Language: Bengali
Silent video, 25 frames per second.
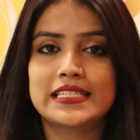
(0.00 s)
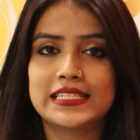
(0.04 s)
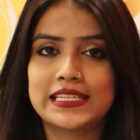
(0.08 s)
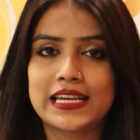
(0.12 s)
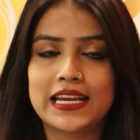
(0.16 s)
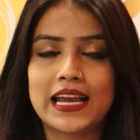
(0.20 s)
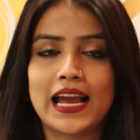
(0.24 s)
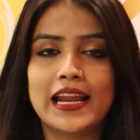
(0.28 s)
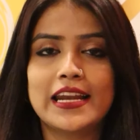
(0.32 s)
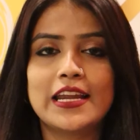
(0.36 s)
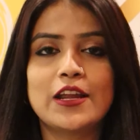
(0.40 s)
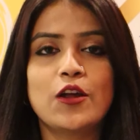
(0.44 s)

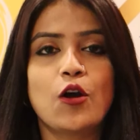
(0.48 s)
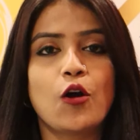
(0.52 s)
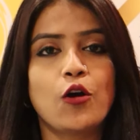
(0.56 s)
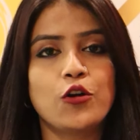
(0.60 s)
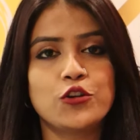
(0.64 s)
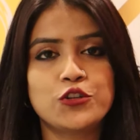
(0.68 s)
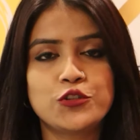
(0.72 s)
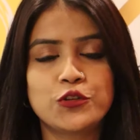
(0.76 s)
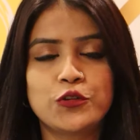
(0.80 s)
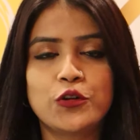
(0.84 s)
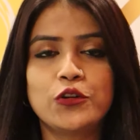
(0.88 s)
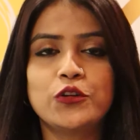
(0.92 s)
যেখানে
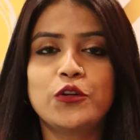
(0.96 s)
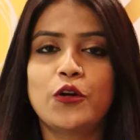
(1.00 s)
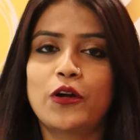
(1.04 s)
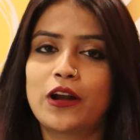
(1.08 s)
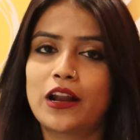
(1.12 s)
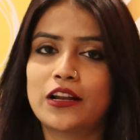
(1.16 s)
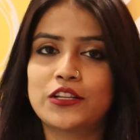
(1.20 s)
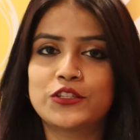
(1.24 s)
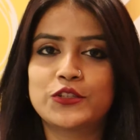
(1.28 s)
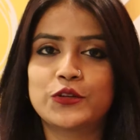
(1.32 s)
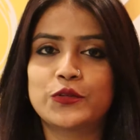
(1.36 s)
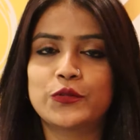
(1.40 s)
অংশগ্রহণ
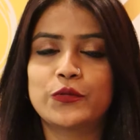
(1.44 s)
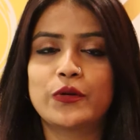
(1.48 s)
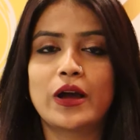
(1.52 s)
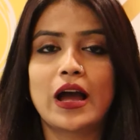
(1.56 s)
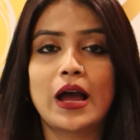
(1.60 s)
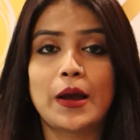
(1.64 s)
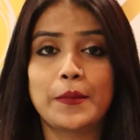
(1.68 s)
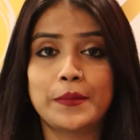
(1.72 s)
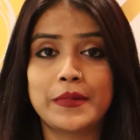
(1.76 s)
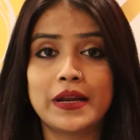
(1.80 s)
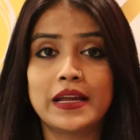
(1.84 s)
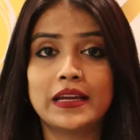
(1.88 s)
করার জন্য
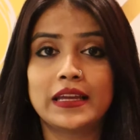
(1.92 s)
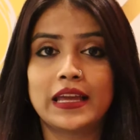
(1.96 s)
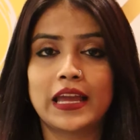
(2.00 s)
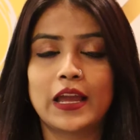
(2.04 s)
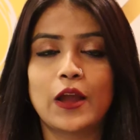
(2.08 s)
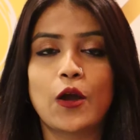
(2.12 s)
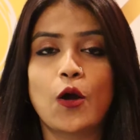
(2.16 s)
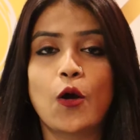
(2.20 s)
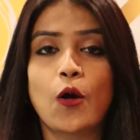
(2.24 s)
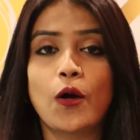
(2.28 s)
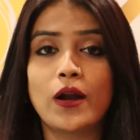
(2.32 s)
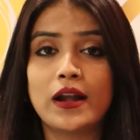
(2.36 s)
আপনাকে
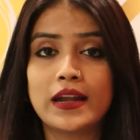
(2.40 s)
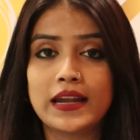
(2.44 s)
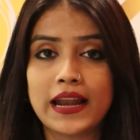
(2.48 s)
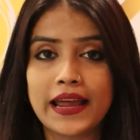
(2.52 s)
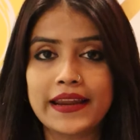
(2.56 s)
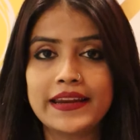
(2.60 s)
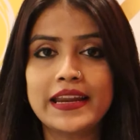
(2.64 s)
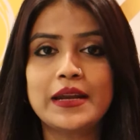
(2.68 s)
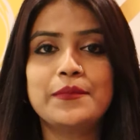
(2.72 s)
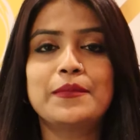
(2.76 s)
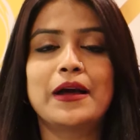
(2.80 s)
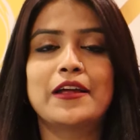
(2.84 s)

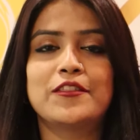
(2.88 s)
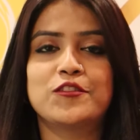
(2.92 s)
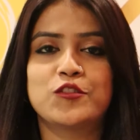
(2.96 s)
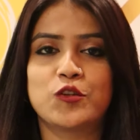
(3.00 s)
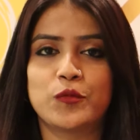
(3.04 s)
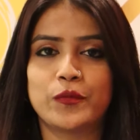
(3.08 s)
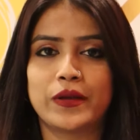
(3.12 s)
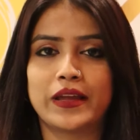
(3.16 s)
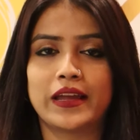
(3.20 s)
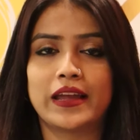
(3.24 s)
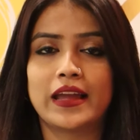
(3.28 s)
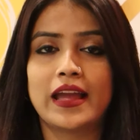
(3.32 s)
অনলাইনের
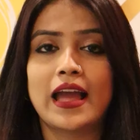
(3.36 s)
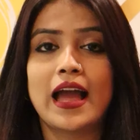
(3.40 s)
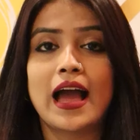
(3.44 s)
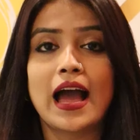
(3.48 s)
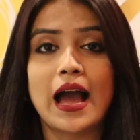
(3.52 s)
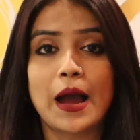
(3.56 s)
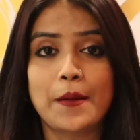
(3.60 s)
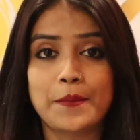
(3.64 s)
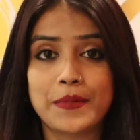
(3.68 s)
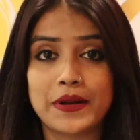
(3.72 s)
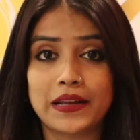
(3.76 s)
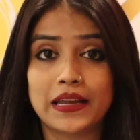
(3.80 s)
মাধ্যমে
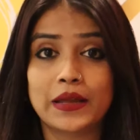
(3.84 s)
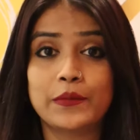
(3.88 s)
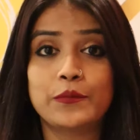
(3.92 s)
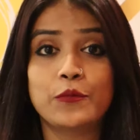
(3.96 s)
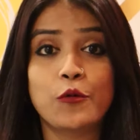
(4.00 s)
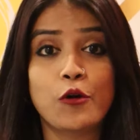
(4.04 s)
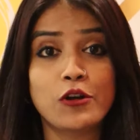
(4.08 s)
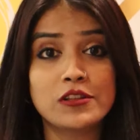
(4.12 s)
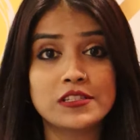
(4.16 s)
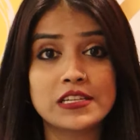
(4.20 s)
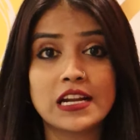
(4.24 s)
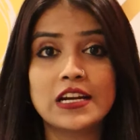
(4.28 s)
আপনাকে
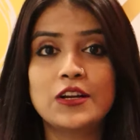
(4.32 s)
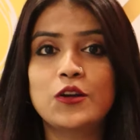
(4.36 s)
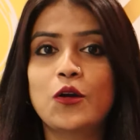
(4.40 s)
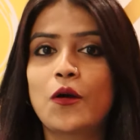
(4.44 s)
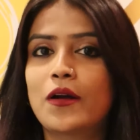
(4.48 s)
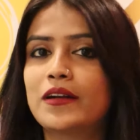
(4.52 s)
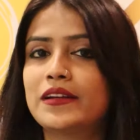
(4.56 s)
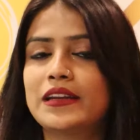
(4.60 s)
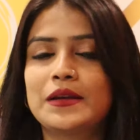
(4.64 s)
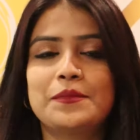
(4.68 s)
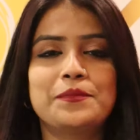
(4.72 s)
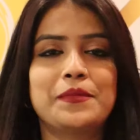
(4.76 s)
মজার
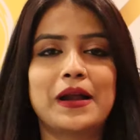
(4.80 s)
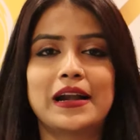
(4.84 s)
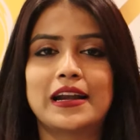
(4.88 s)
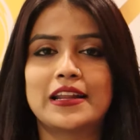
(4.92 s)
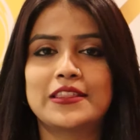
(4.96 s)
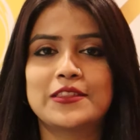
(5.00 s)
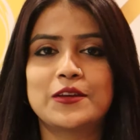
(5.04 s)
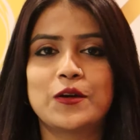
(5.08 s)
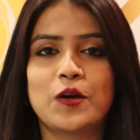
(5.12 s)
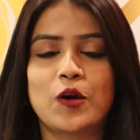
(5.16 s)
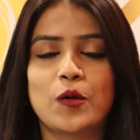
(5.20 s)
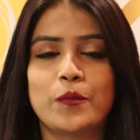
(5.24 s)
কন্টেন্ট
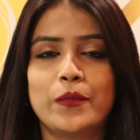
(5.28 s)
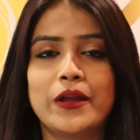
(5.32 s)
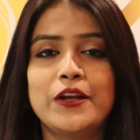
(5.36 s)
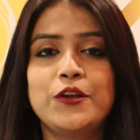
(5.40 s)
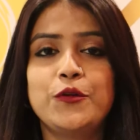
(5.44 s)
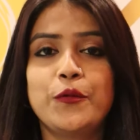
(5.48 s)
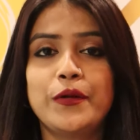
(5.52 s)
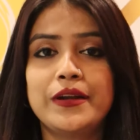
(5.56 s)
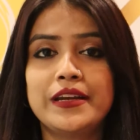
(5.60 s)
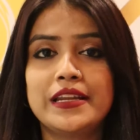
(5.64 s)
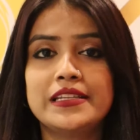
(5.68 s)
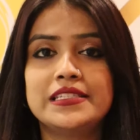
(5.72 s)
পাঠাতে হবে
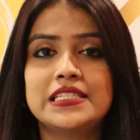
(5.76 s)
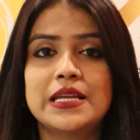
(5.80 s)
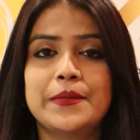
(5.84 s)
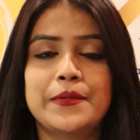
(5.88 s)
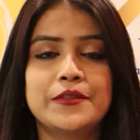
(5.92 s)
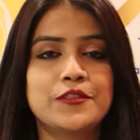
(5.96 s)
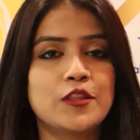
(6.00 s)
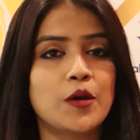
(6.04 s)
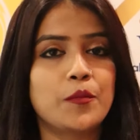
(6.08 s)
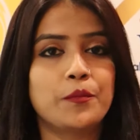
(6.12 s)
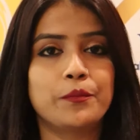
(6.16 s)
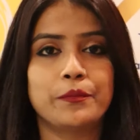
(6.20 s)
টোয়েন্টি
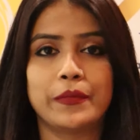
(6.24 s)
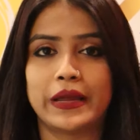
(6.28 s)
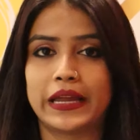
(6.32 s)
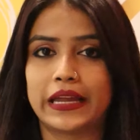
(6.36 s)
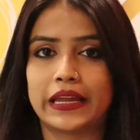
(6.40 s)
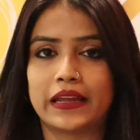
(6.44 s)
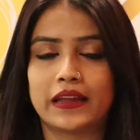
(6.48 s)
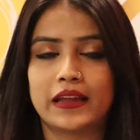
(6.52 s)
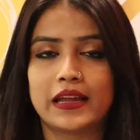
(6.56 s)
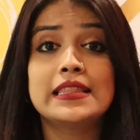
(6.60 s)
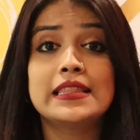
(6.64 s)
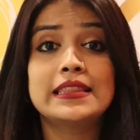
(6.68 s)
সেভেন্থ অফ মে
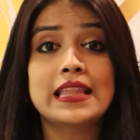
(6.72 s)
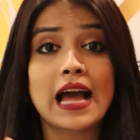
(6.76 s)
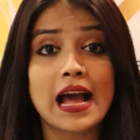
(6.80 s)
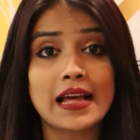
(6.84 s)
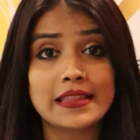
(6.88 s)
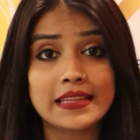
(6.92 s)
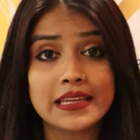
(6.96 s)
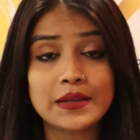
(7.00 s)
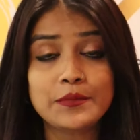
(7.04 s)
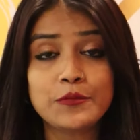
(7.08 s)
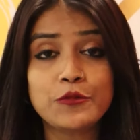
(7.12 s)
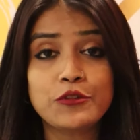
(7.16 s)

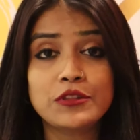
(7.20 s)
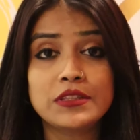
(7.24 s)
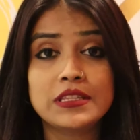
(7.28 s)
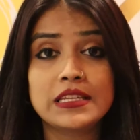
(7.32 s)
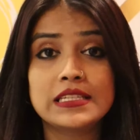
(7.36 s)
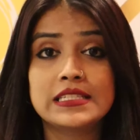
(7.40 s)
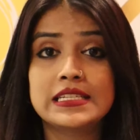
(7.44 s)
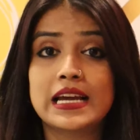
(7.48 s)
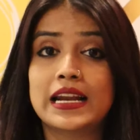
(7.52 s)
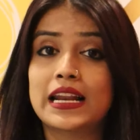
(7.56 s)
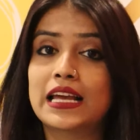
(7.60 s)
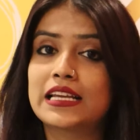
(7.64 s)
তাদের
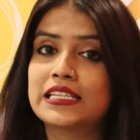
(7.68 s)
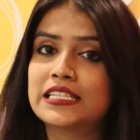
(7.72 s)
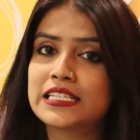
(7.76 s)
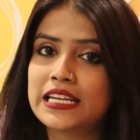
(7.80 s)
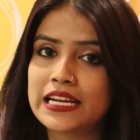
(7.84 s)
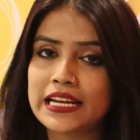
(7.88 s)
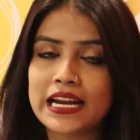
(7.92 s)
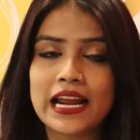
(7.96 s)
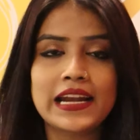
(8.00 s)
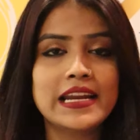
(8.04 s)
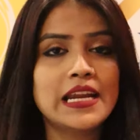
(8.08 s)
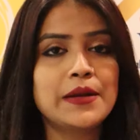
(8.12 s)
মধ্যে যারা
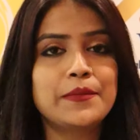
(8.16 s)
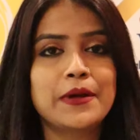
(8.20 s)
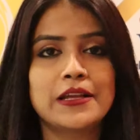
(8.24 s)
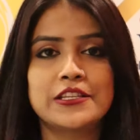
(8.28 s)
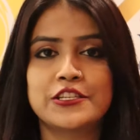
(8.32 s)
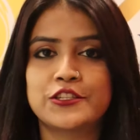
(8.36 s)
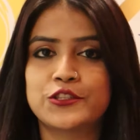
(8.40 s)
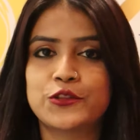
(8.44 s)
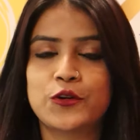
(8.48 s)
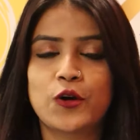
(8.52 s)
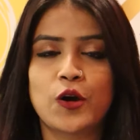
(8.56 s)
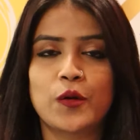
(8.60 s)
সেরা
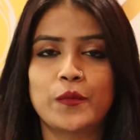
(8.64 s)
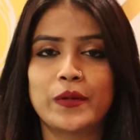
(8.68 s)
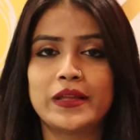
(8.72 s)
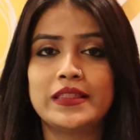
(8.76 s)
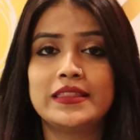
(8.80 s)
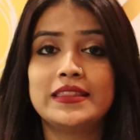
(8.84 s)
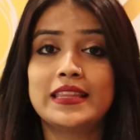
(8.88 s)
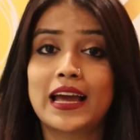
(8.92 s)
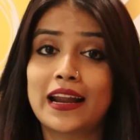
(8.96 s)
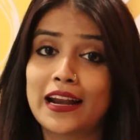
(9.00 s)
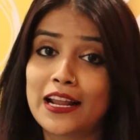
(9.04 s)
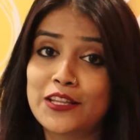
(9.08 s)
নির্বাচিত হবেন
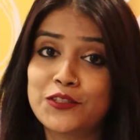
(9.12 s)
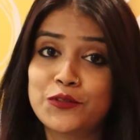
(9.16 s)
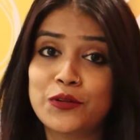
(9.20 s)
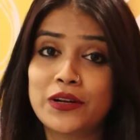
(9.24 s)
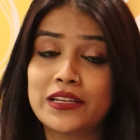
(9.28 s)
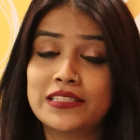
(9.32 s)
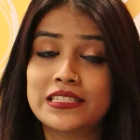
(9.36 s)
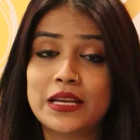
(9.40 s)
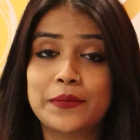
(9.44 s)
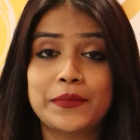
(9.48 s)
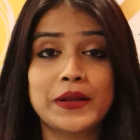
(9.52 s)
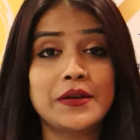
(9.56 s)
তারা
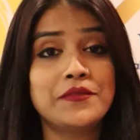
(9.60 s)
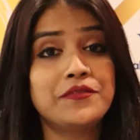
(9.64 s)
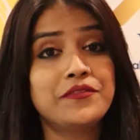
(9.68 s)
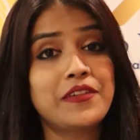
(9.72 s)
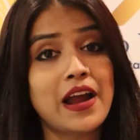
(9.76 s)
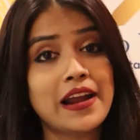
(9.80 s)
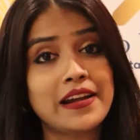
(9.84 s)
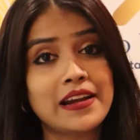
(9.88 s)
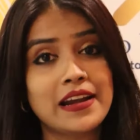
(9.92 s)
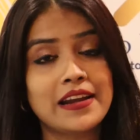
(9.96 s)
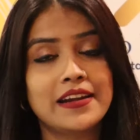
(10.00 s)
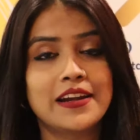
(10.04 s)
চলে যাবেন
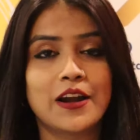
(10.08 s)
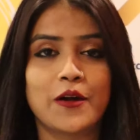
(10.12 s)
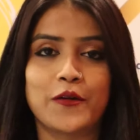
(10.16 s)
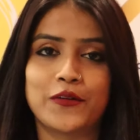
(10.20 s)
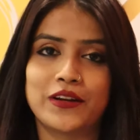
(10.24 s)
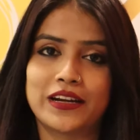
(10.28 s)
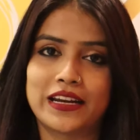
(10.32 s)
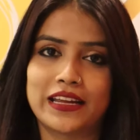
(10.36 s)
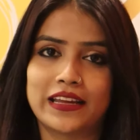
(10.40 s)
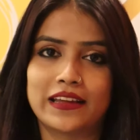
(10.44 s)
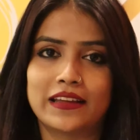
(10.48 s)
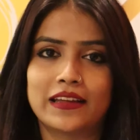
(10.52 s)
ফাইনাল
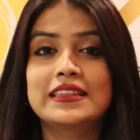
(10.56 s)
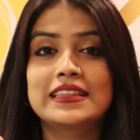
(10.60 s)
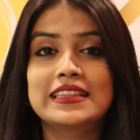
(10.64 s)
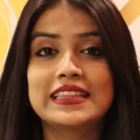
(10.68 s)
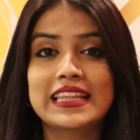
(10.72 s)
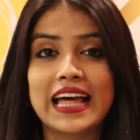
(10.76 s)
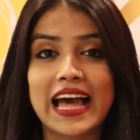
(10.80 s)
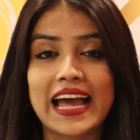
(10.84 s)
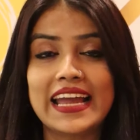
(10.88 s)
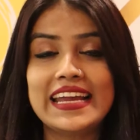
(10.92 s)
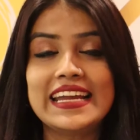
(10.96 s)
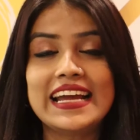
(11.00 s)
রাউন্ডে
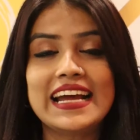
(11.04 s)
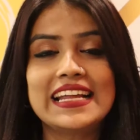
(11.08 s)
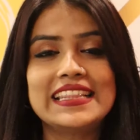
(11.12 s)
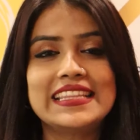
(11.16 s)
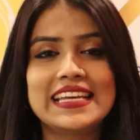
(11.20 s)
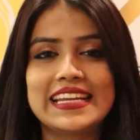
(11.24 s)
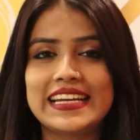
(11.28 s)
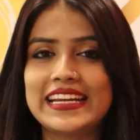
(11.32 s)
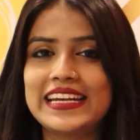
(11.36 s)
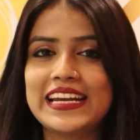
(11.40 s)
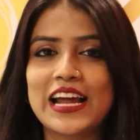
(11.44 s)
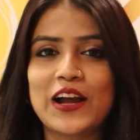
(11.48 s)
তাই আর
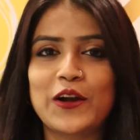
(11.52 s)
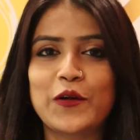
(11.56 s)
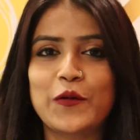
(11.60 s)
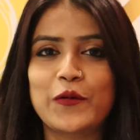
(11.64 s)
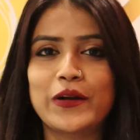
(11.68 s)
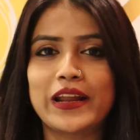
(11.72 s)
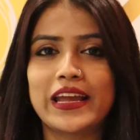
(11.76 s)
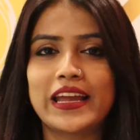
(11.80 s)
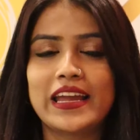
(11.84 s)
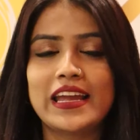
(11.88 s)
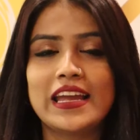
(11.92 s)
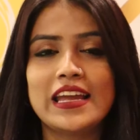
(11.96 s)
দেরি না
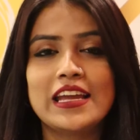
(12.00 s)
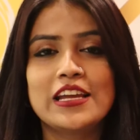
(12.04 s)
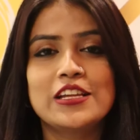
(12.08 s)
করে